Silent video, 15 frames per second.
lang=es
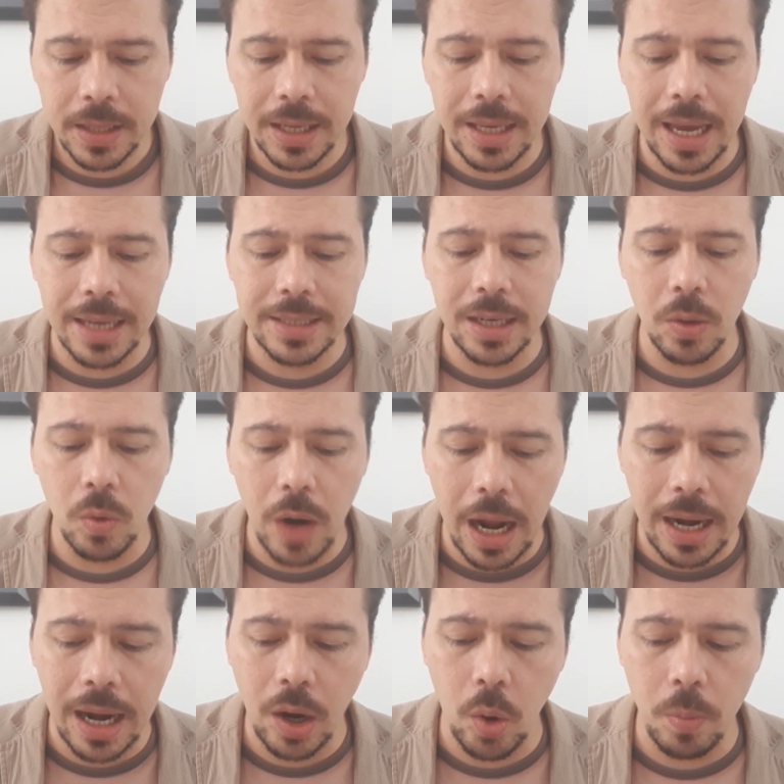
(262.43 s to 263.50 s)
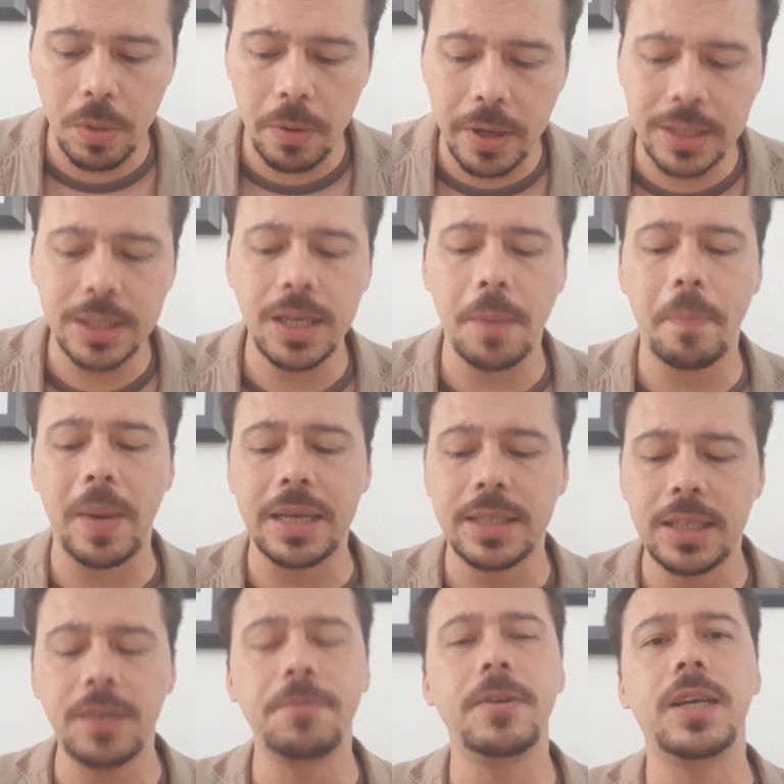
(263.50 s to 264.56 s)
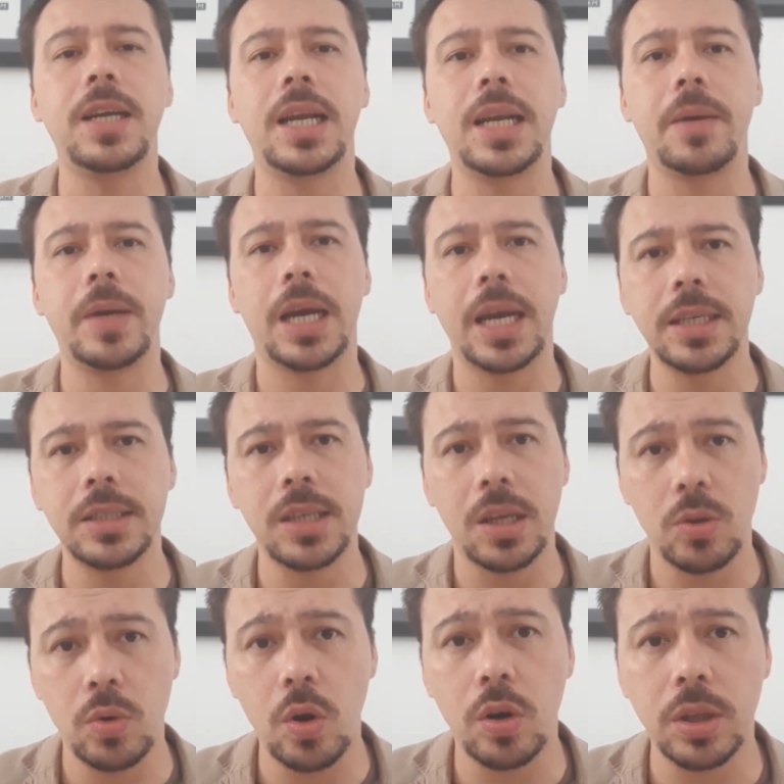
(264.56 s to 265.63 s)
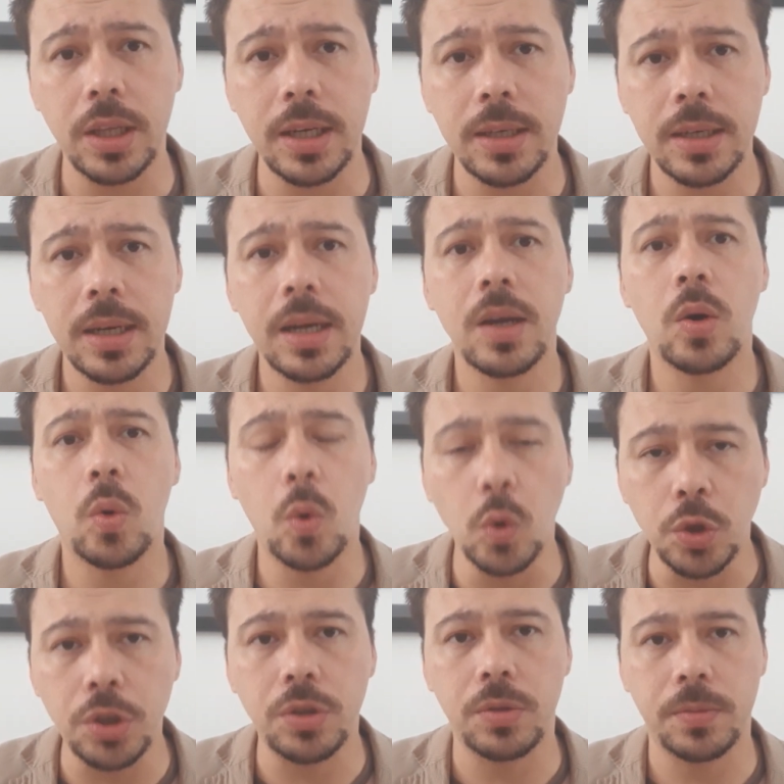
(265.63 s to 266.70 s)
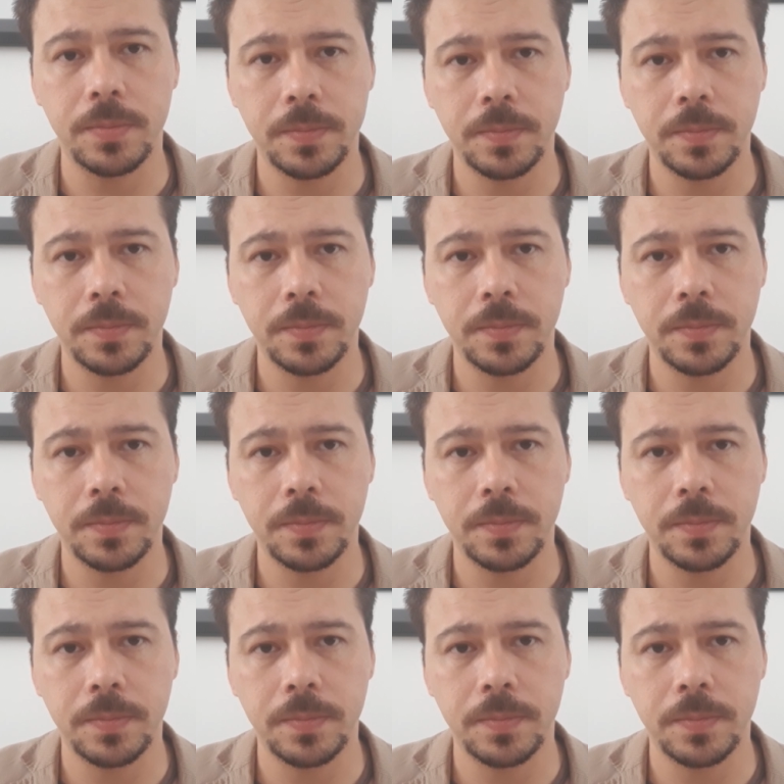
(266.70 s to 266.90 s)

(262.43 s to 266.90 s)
y asegurar la convivencia pacífica y la vigencia de un orden justo.